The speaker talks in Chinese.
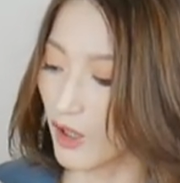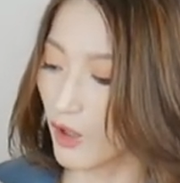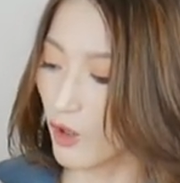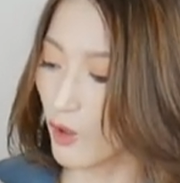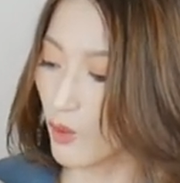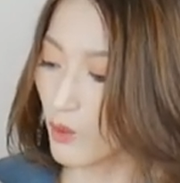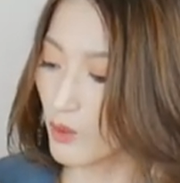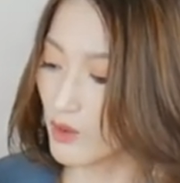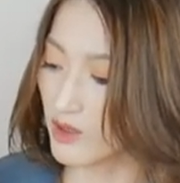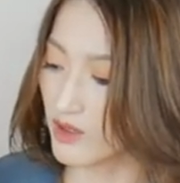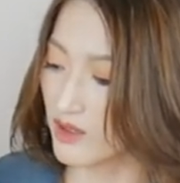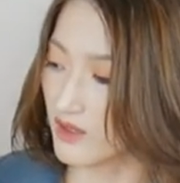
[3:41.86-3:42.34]

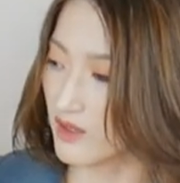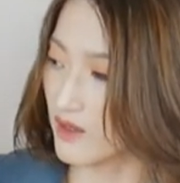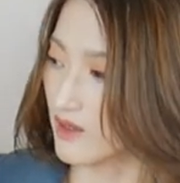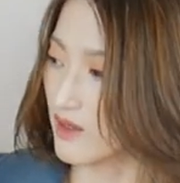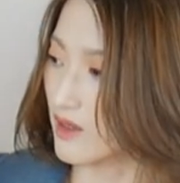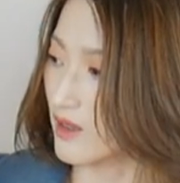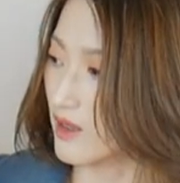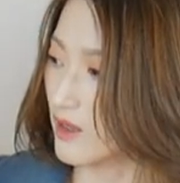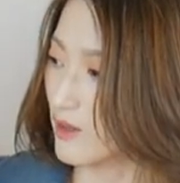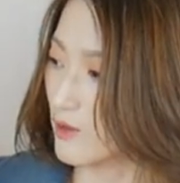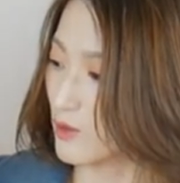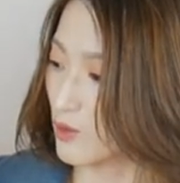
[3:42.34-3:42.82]
厚实的
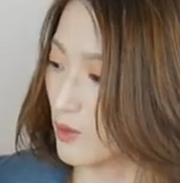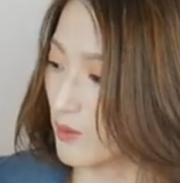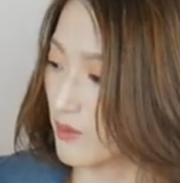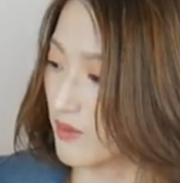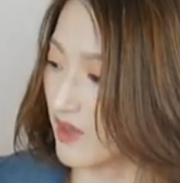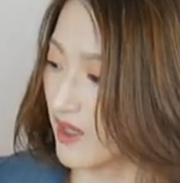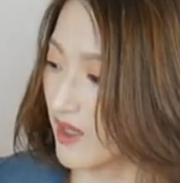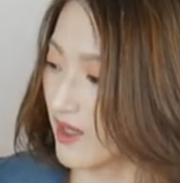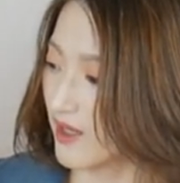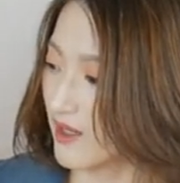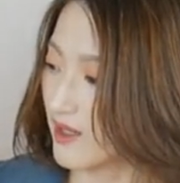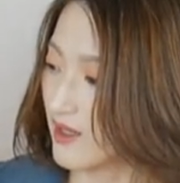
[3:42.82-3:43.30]
那一种
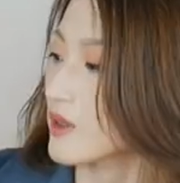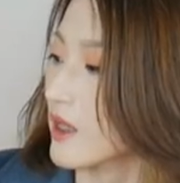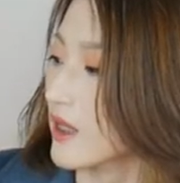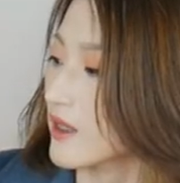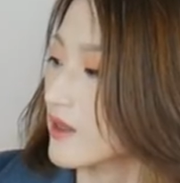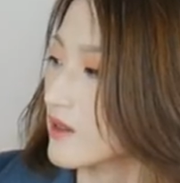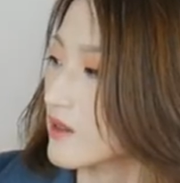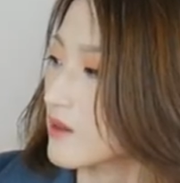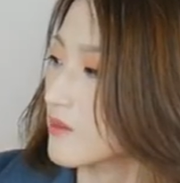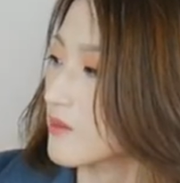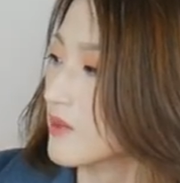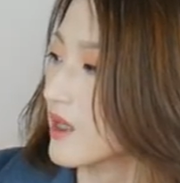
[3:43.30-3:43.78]
棉，它
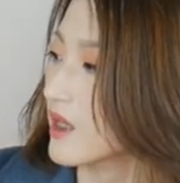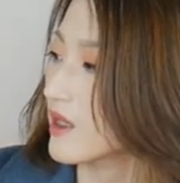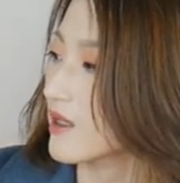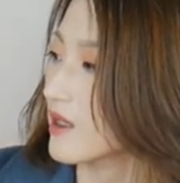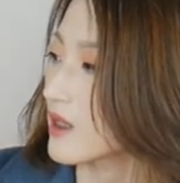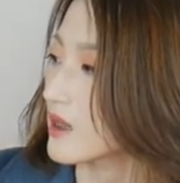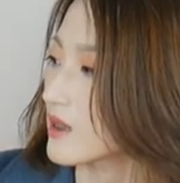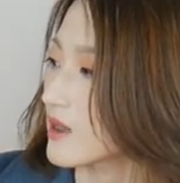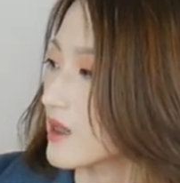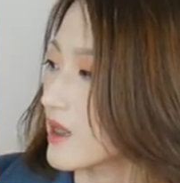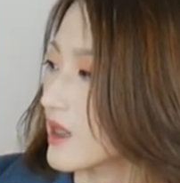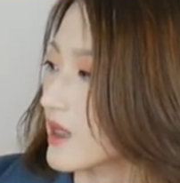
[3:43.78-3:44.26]
这个面
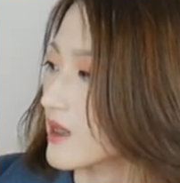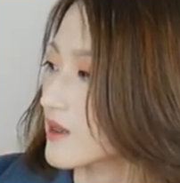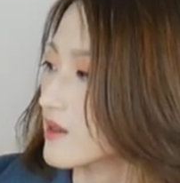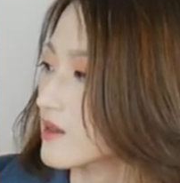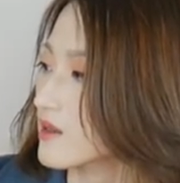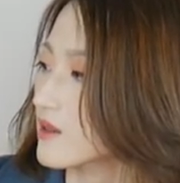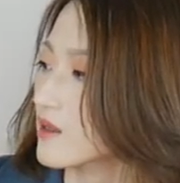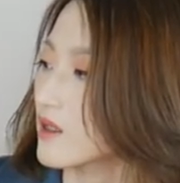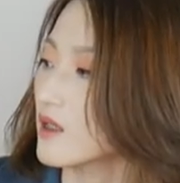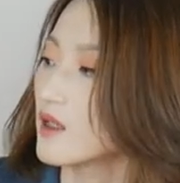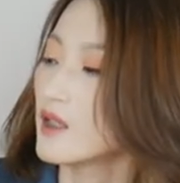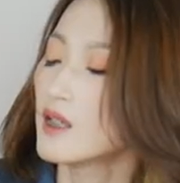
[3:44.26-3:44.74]
料的颜
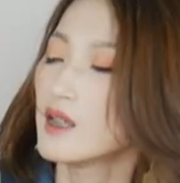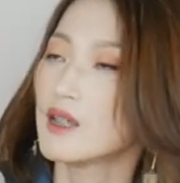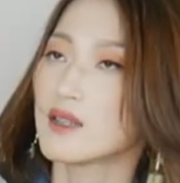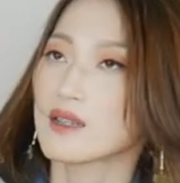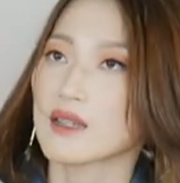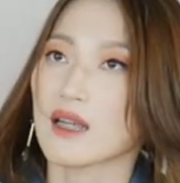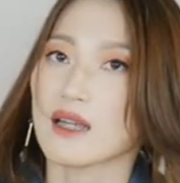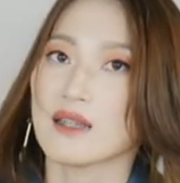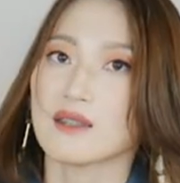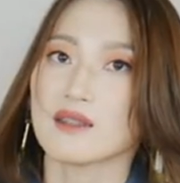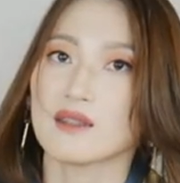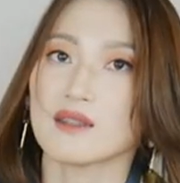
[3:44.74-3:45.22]
色，
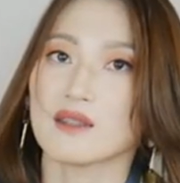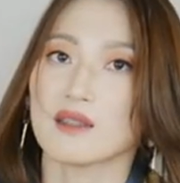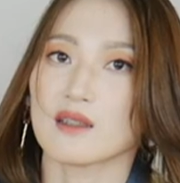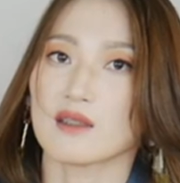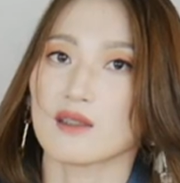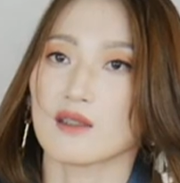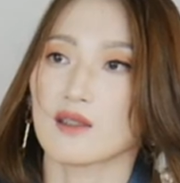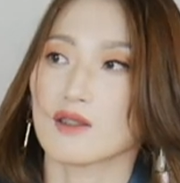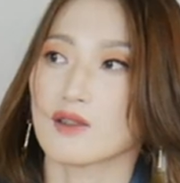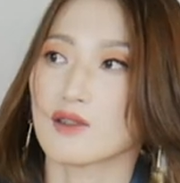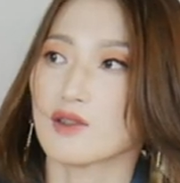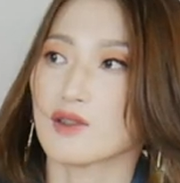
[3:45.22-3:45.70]
它写
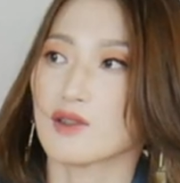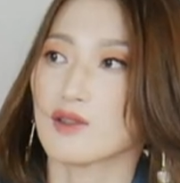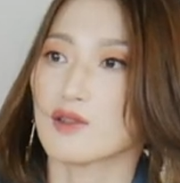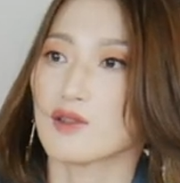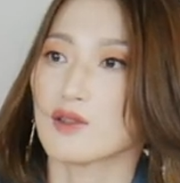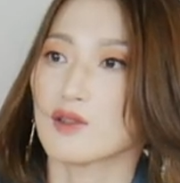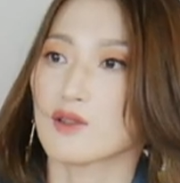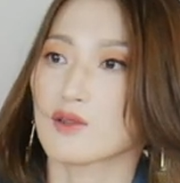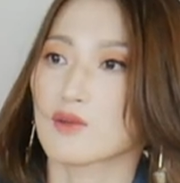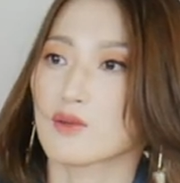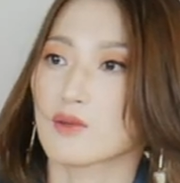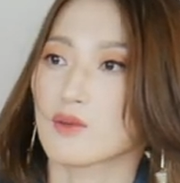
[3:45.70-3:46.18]
的是
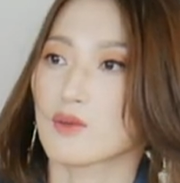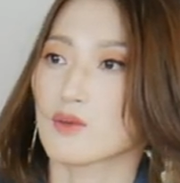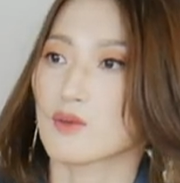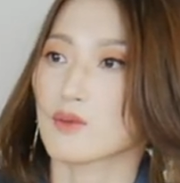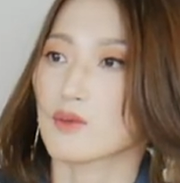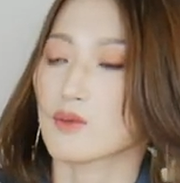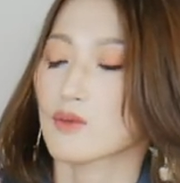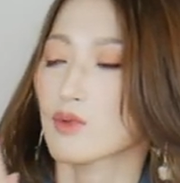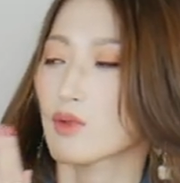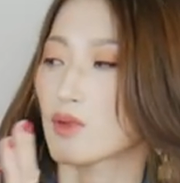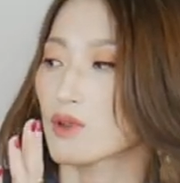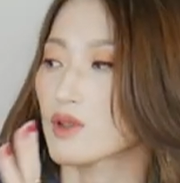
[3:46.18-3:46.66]
这种
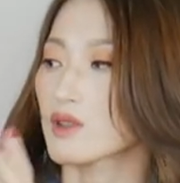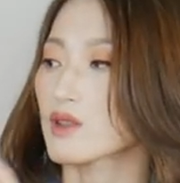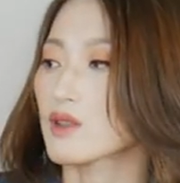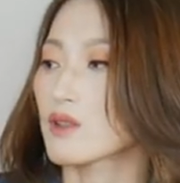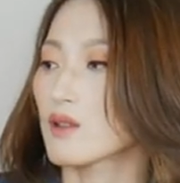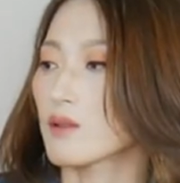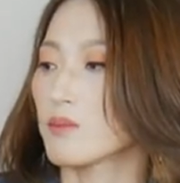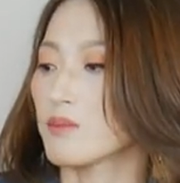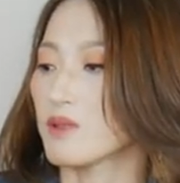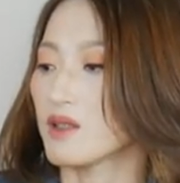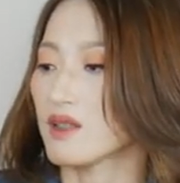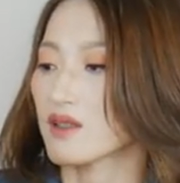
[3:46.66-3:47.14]
驼
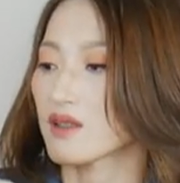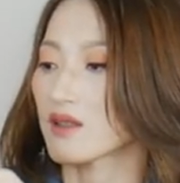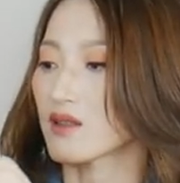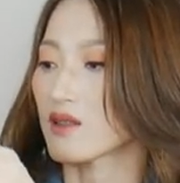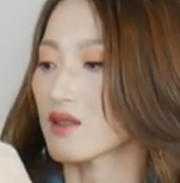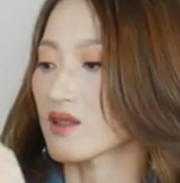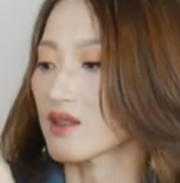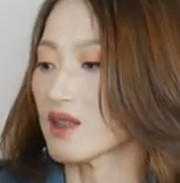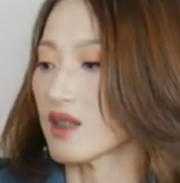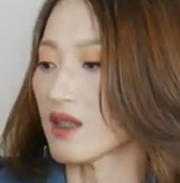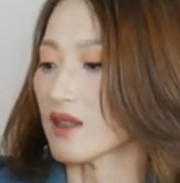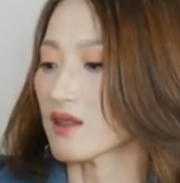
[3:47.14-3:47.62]
色、米
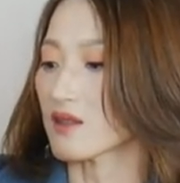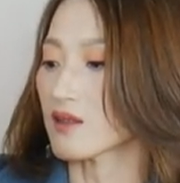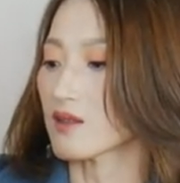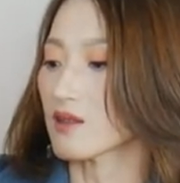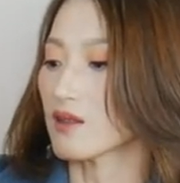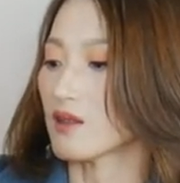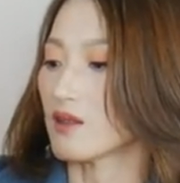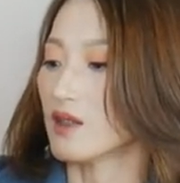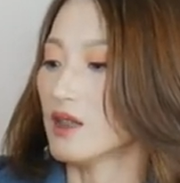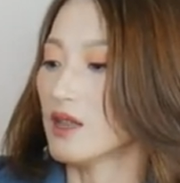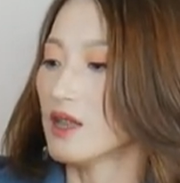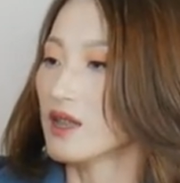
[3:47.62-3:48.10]
色、浅
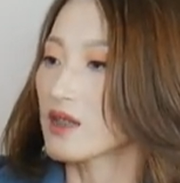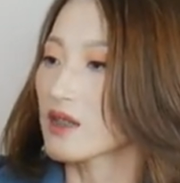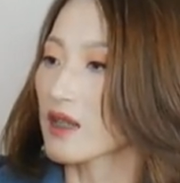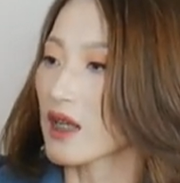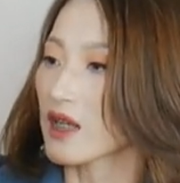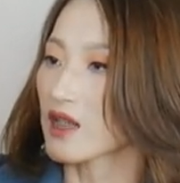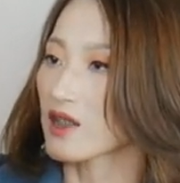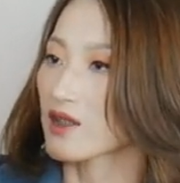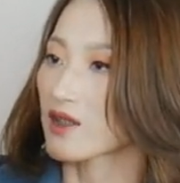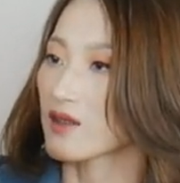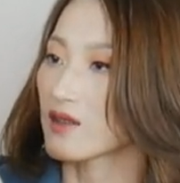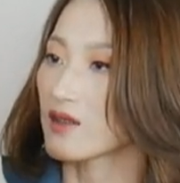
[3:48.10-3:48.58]
色，
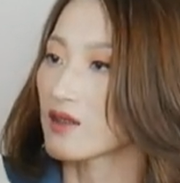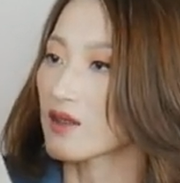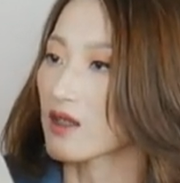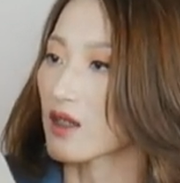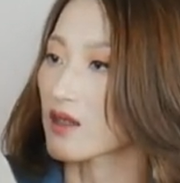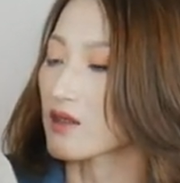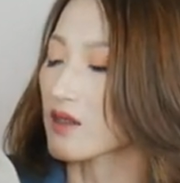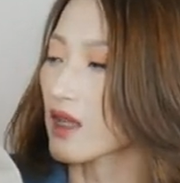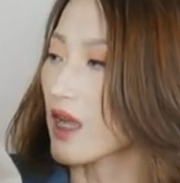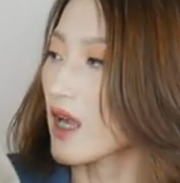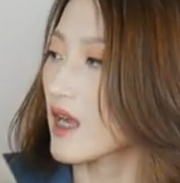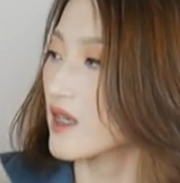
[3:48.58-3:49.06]
但实际
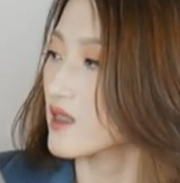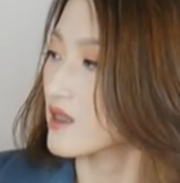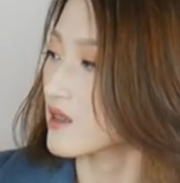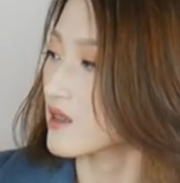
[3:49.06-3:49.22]
上它